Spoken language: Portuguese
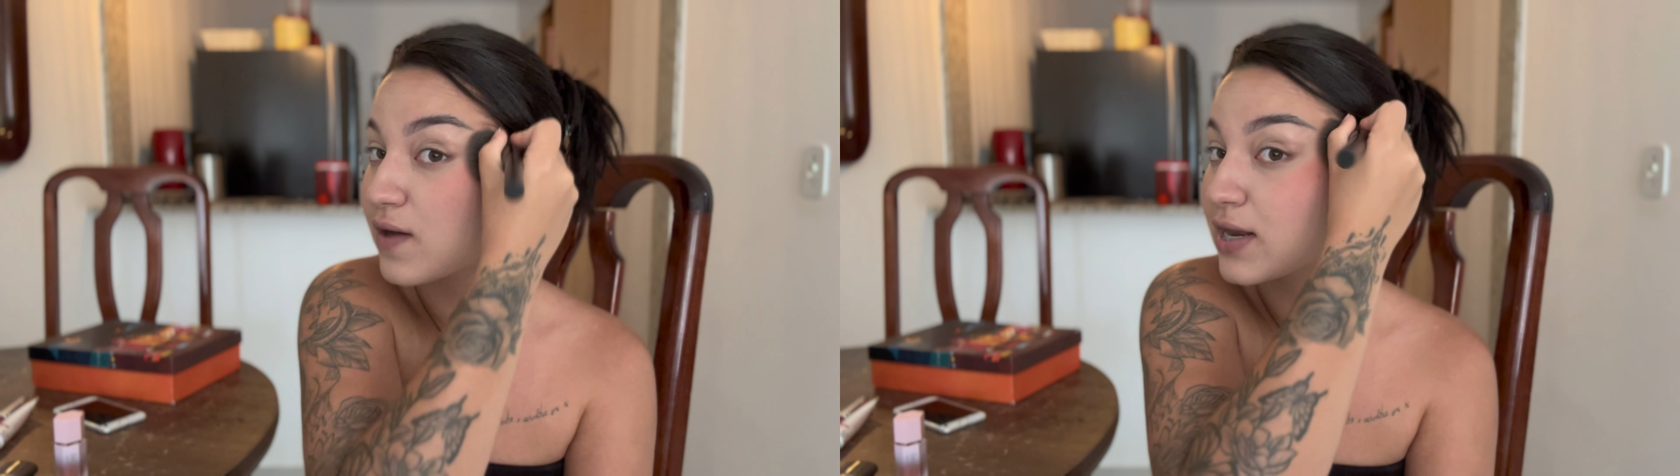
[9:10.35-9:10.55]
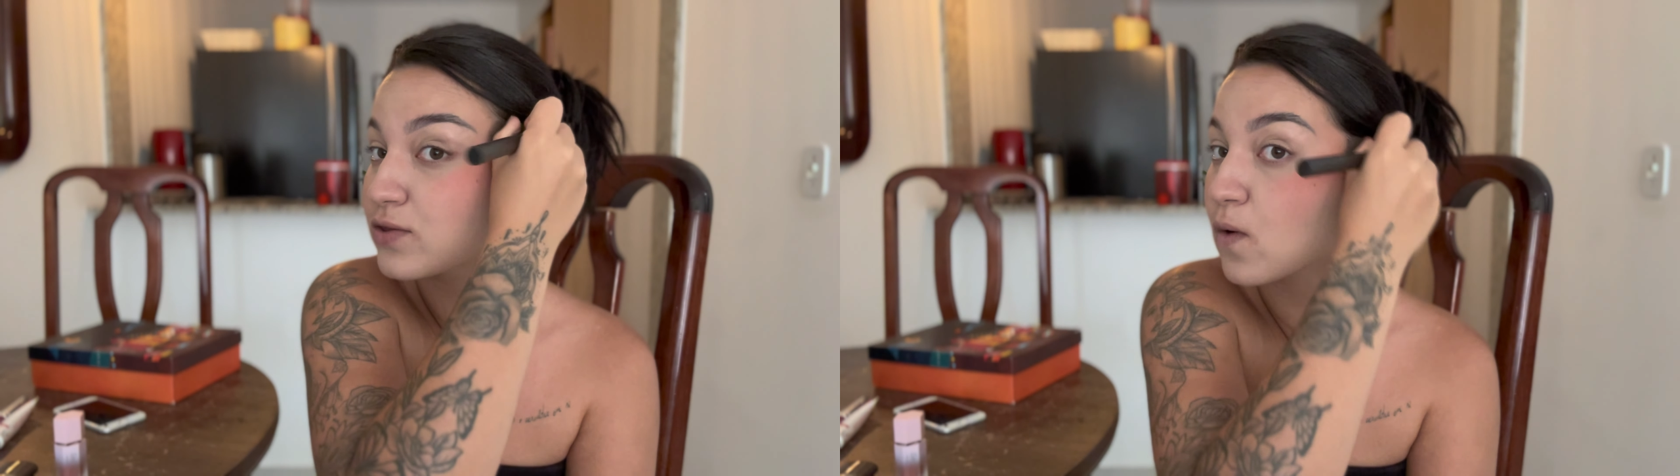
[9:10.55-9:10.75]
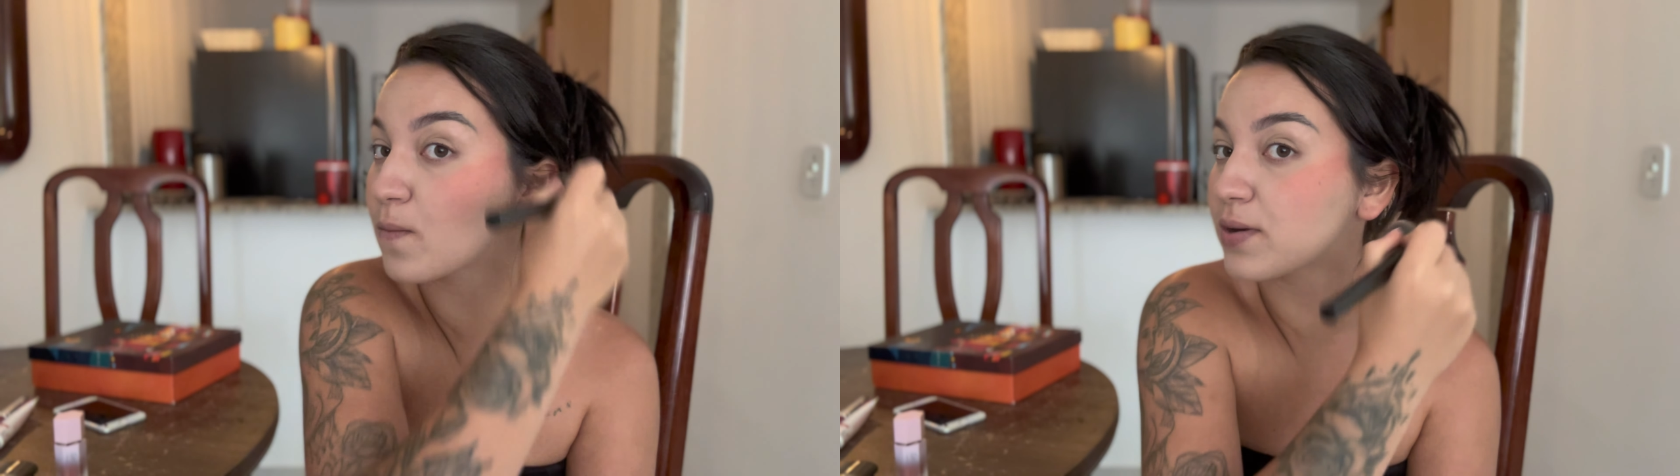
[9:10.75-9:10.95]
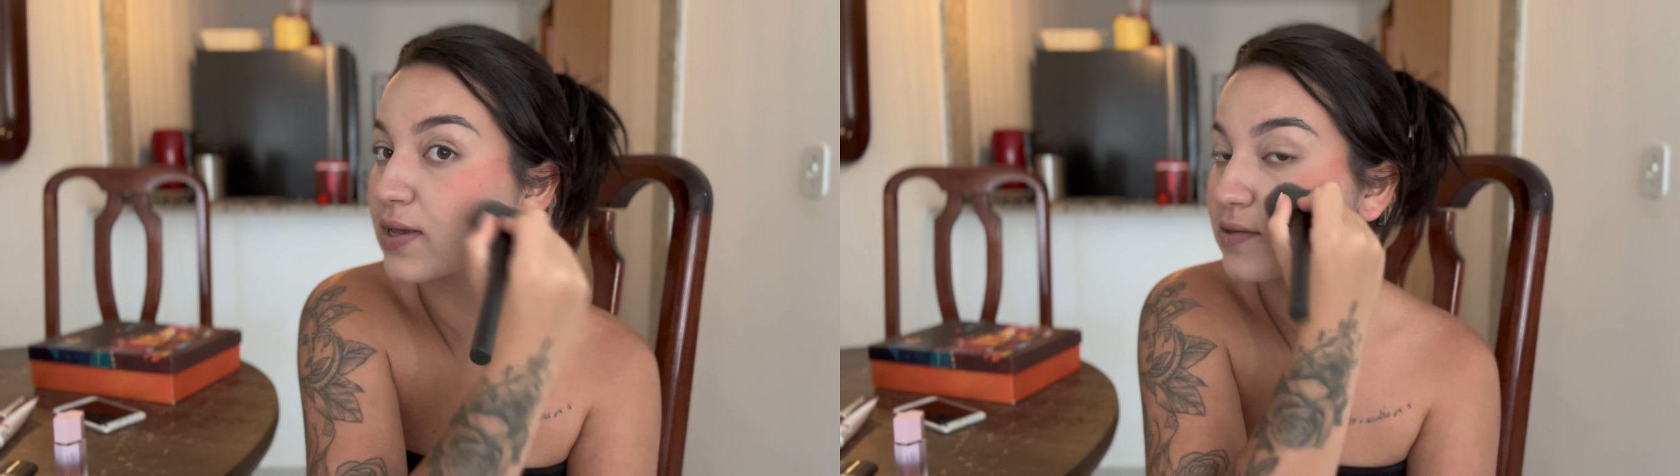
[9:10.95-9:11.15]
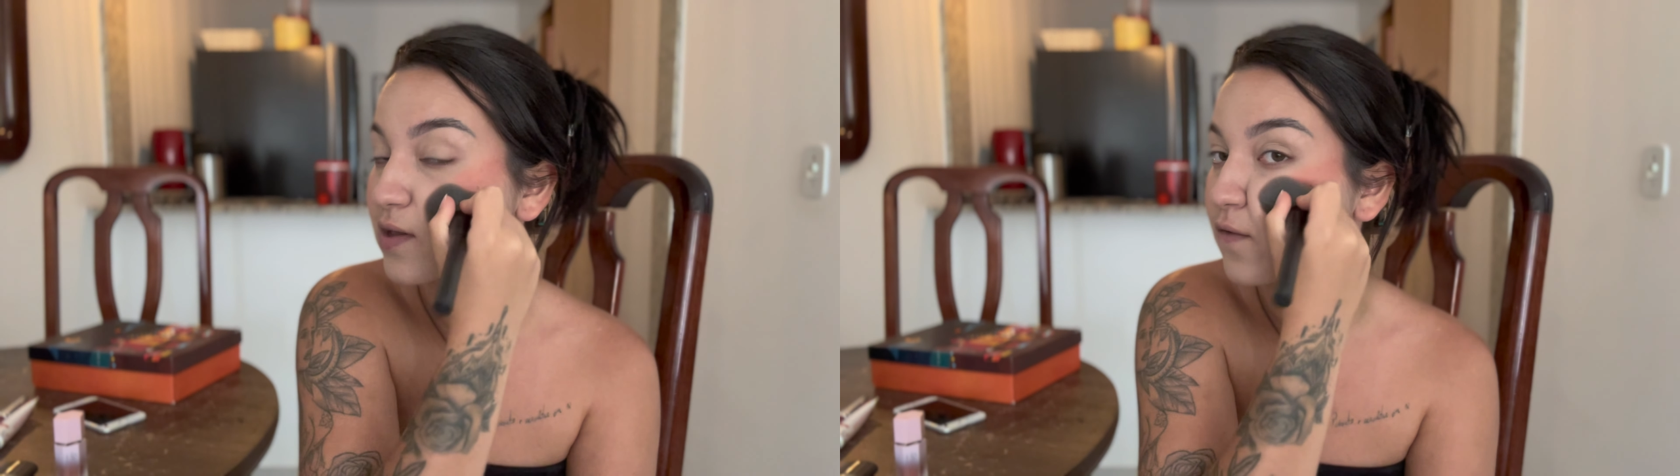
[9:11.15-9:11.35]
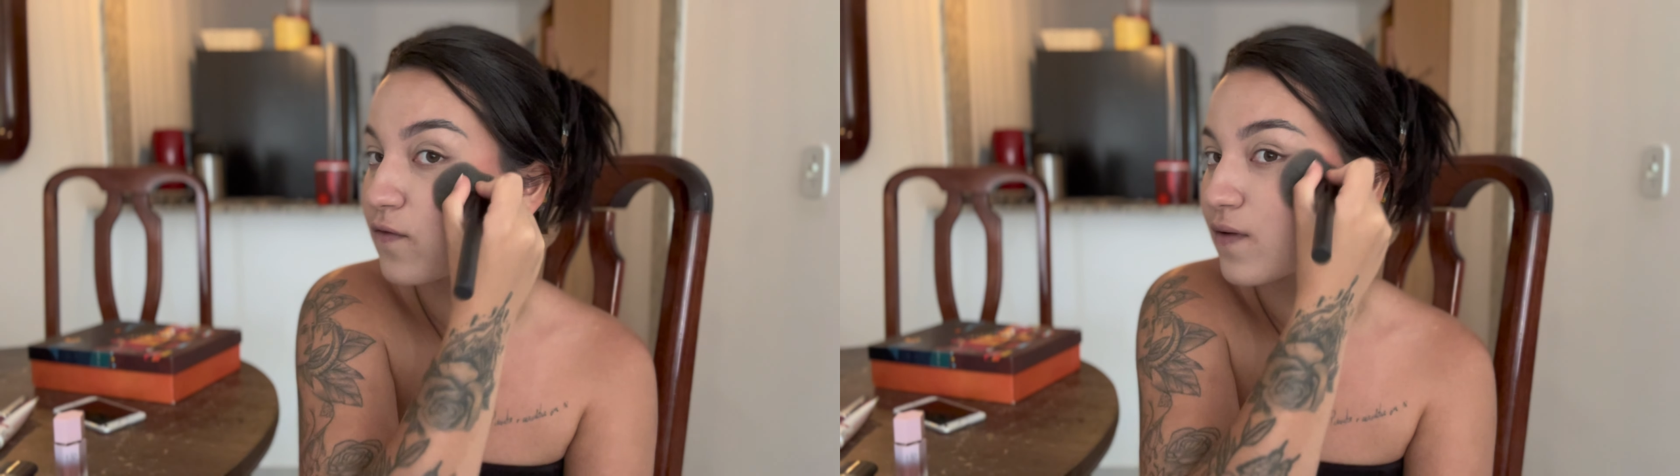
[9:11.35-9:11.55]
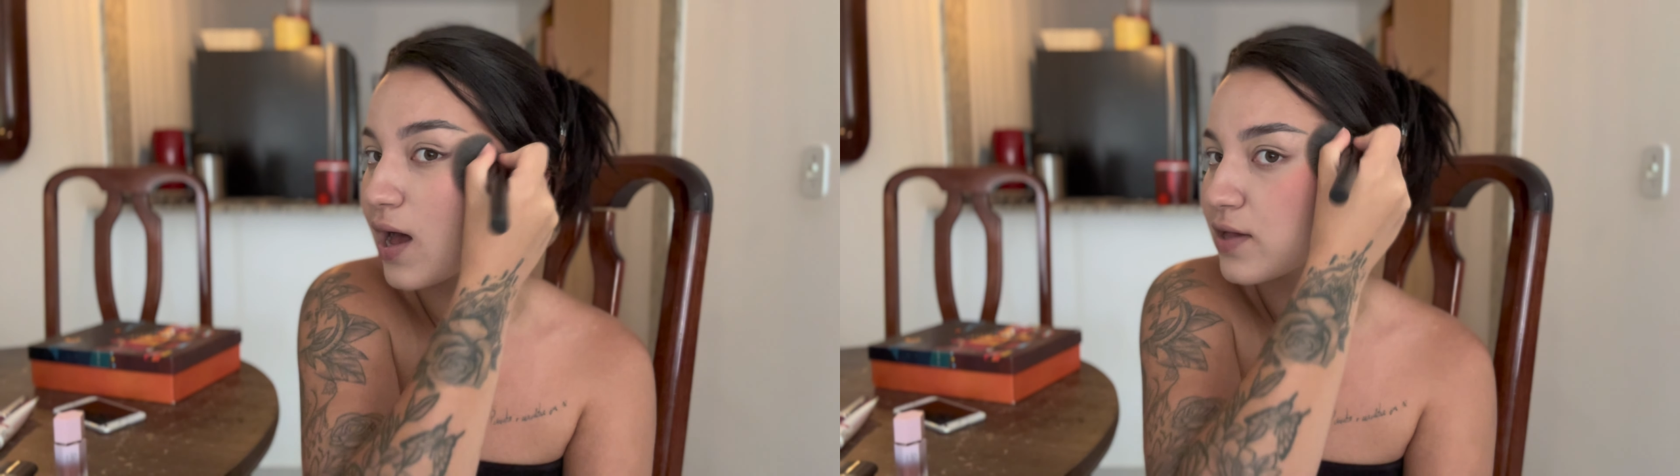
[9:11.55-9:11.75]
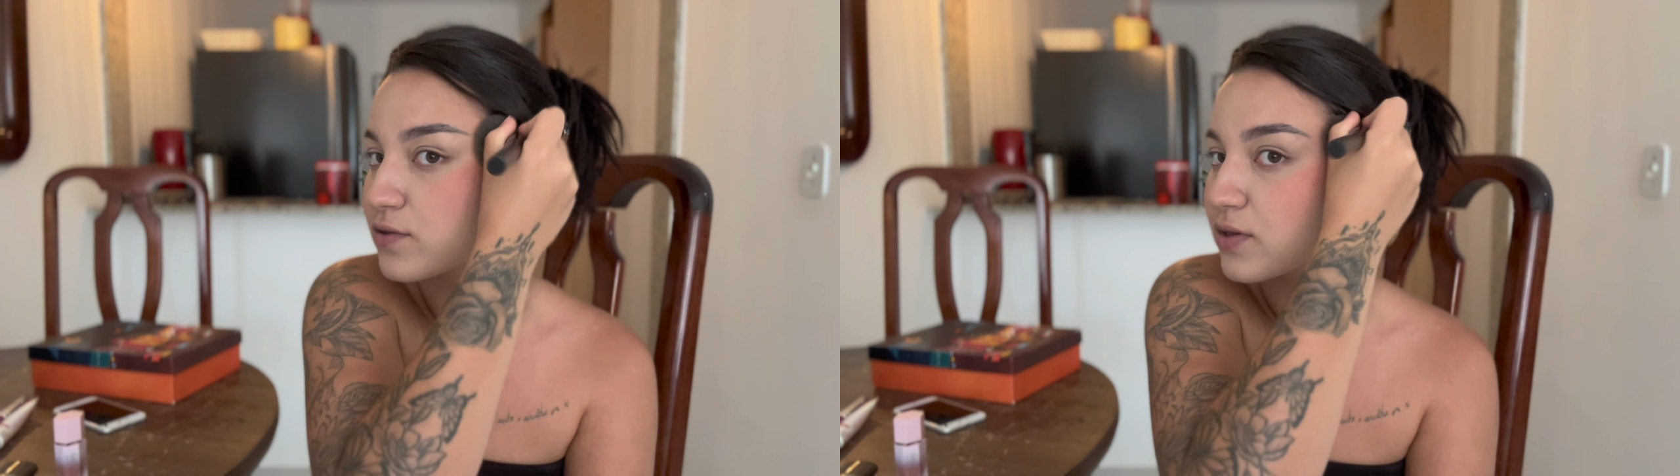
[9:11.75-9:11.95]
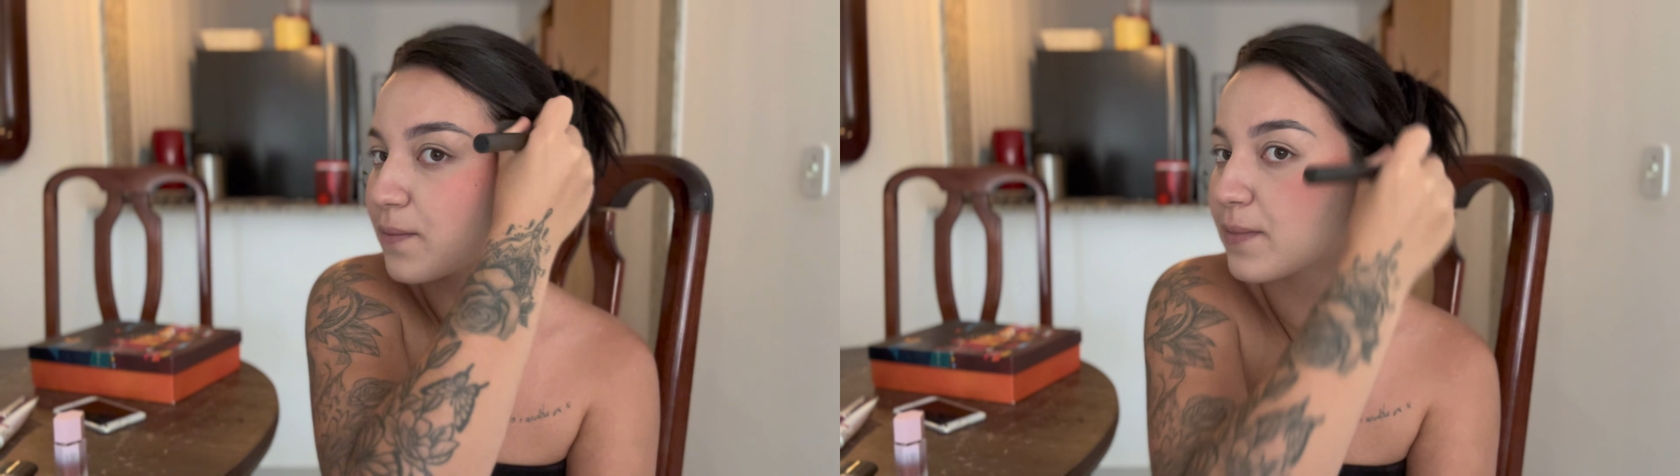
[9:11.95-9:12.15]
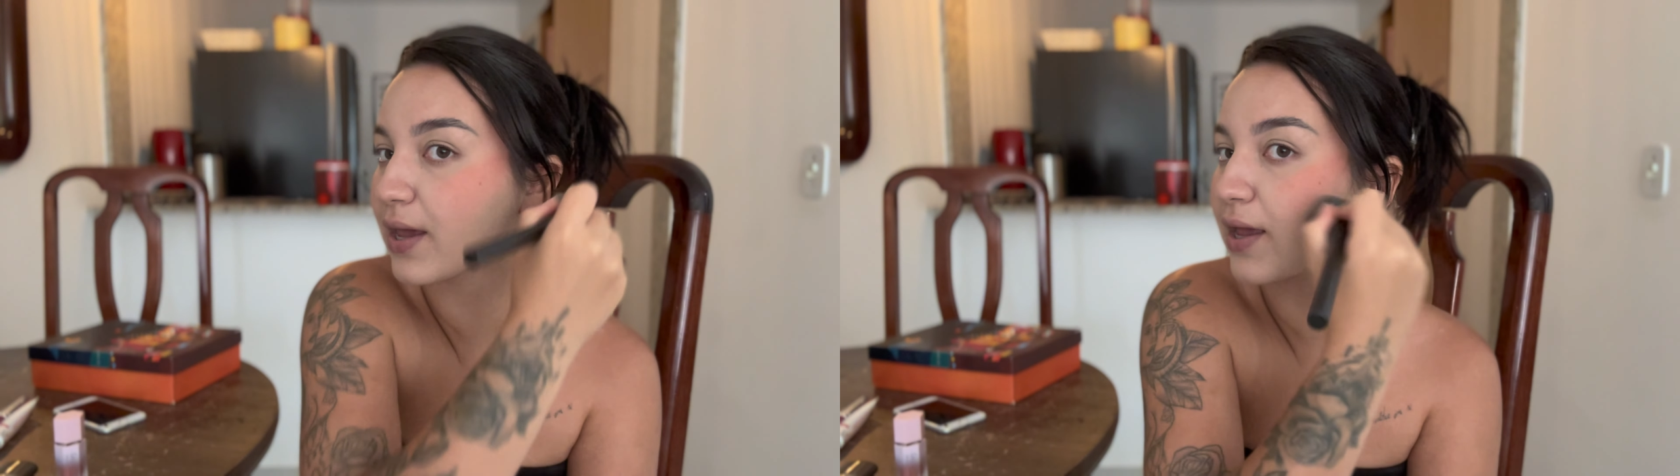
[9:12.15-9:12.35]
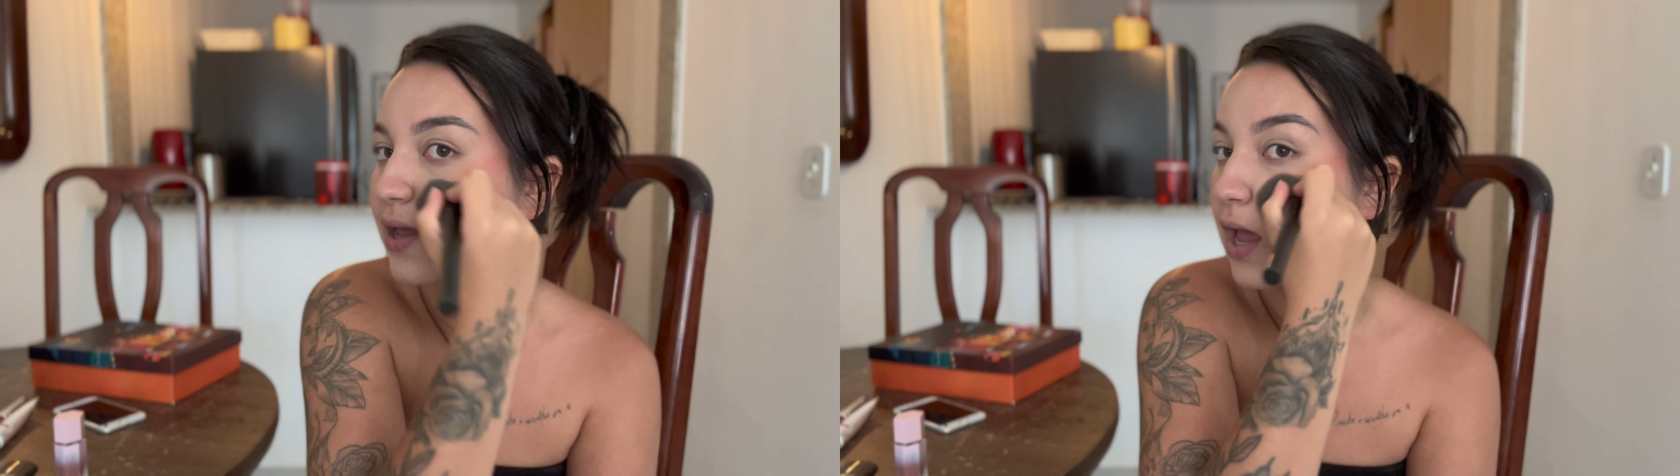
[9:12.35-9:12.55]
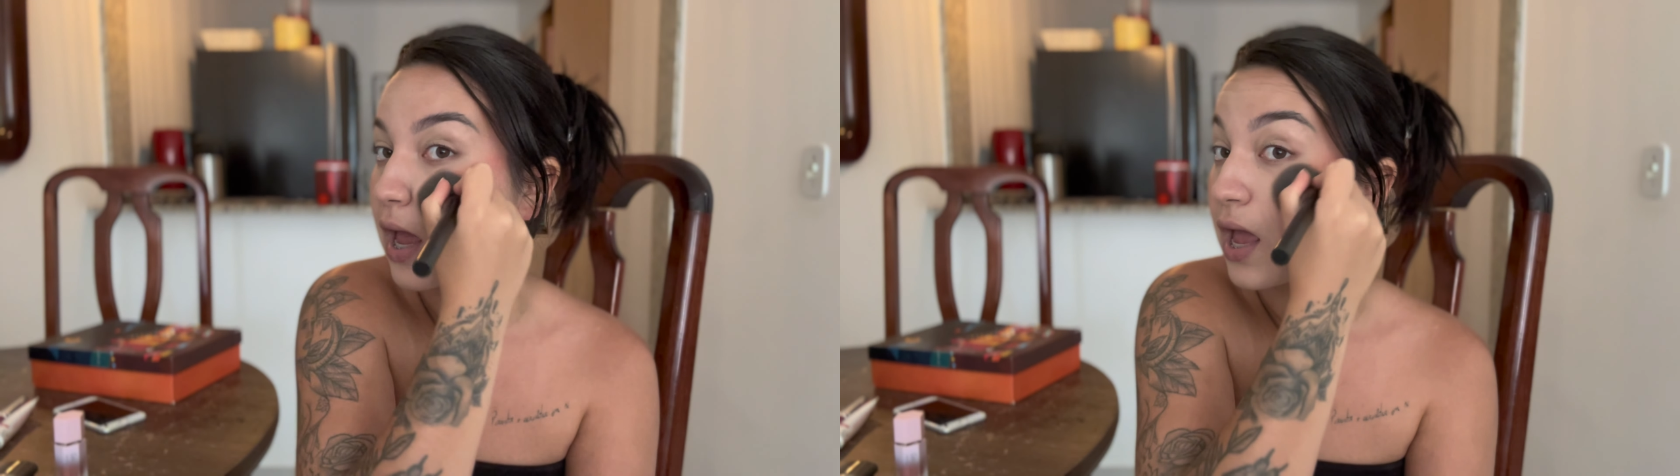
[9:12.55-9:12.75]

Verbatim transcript: várias comprinhas que eu faço também.